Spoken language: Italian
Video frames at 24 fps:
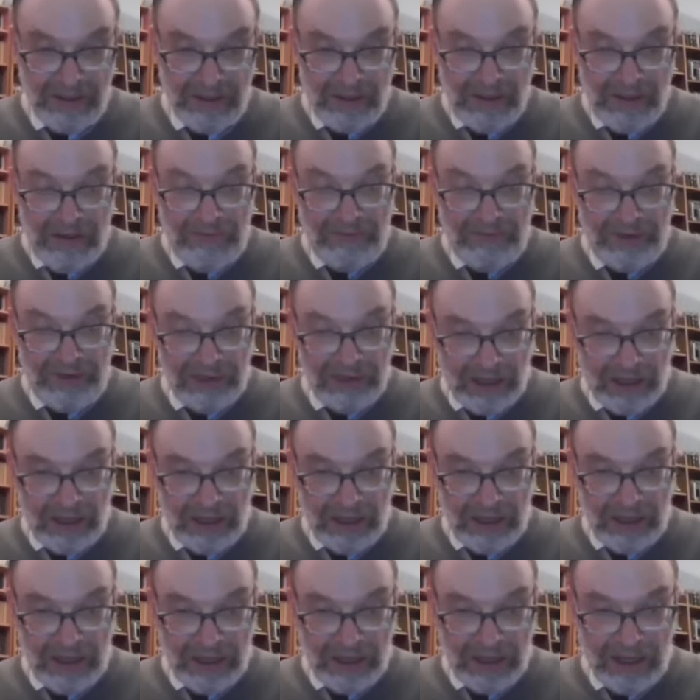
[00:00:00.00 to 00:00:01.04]
Fedele
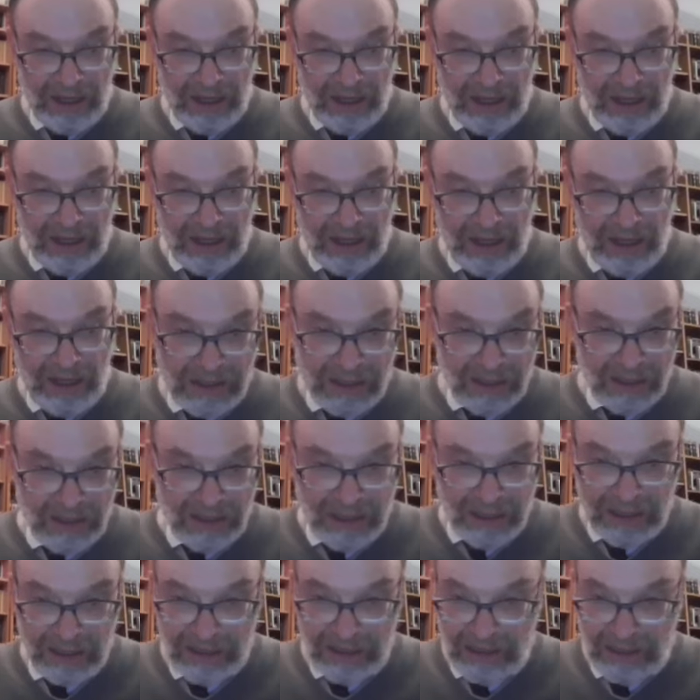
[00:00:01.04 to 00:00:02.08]
alla
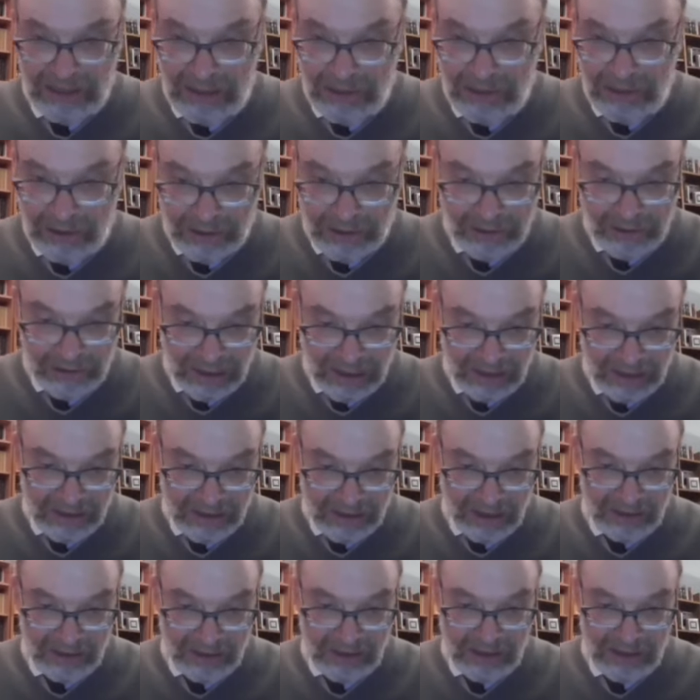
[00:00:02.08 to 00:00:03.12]
tradizione del nonno, alla
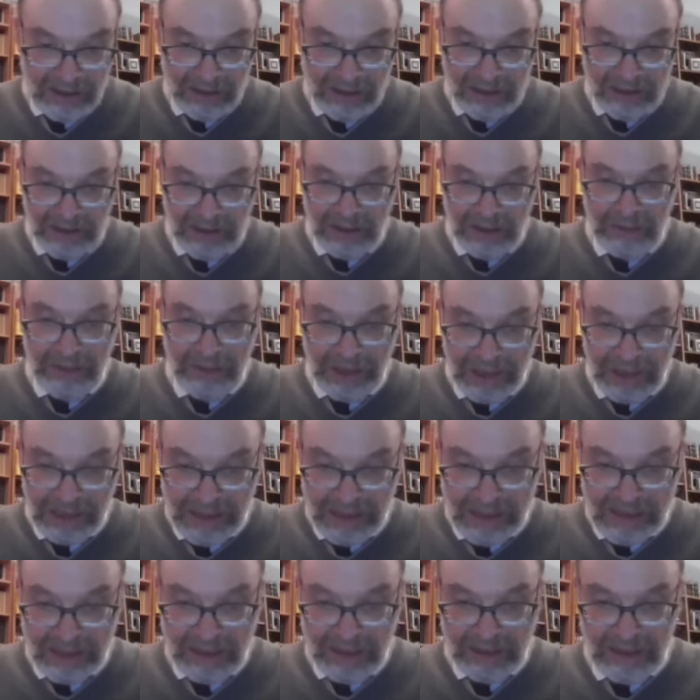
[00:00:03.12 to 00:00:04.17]
tradizione di
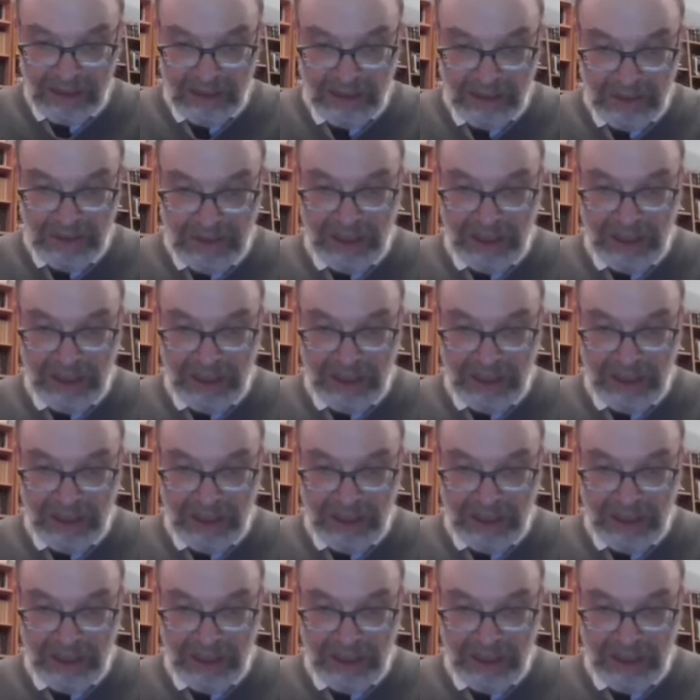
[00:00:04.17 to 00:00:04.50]
Brisk, cui